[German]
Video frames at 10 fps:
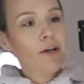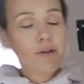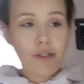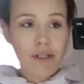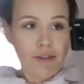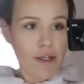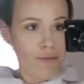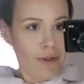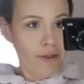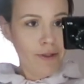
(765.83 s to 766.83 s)
Und da ist ja
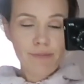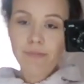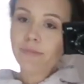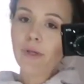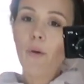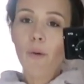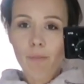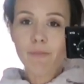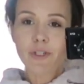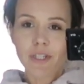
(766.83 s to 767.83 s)
immer, ne?
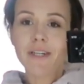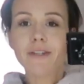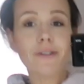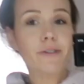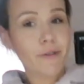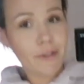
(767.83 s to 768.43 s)
Oben schick und